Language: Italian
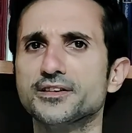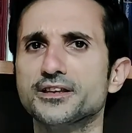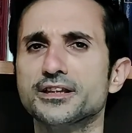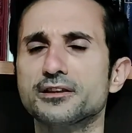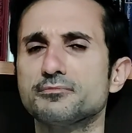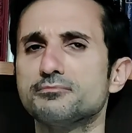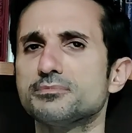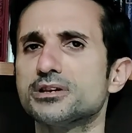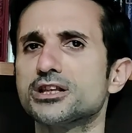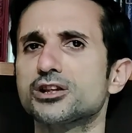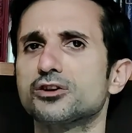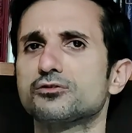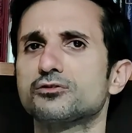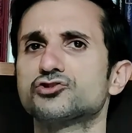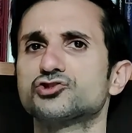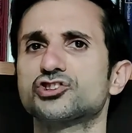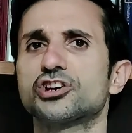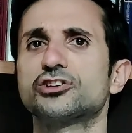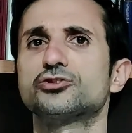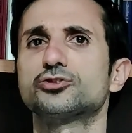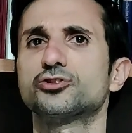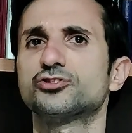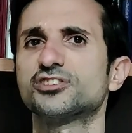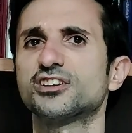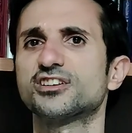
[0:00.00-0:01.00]
nel
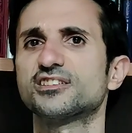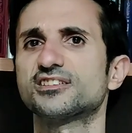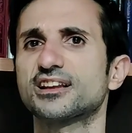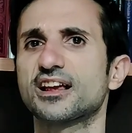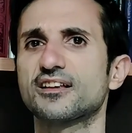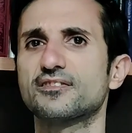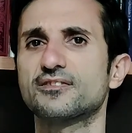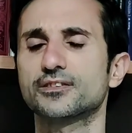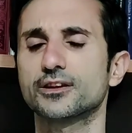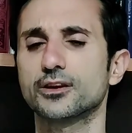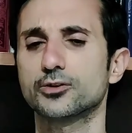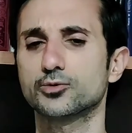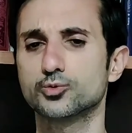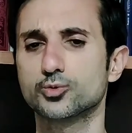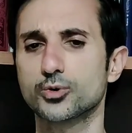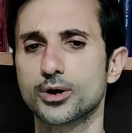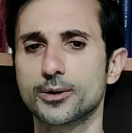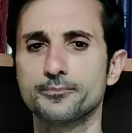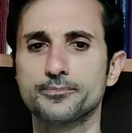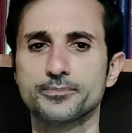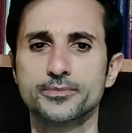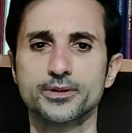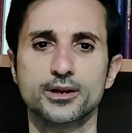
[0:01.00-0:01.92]
1972.